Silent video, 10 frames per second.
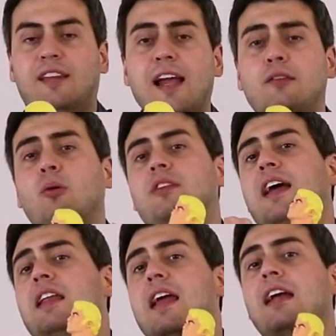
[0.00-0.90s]
Dentro
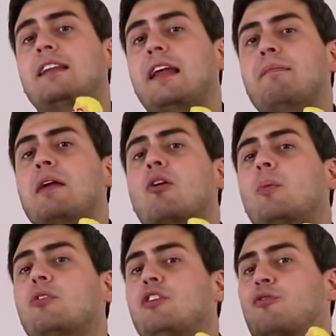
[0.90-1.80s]
dele, ele tem meio
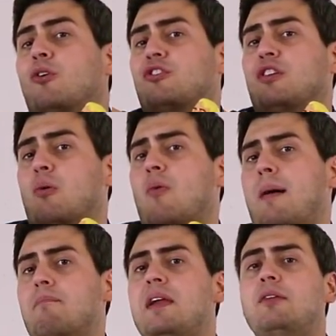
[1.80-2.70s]
como se fosse um
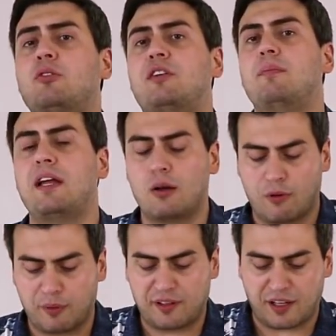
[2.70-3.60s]
amido de milho,
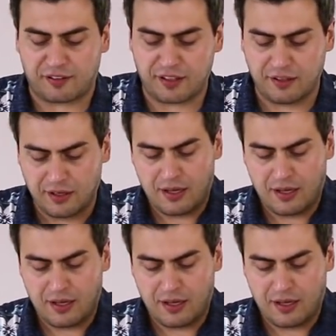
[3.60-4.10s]
vamos dizer assim,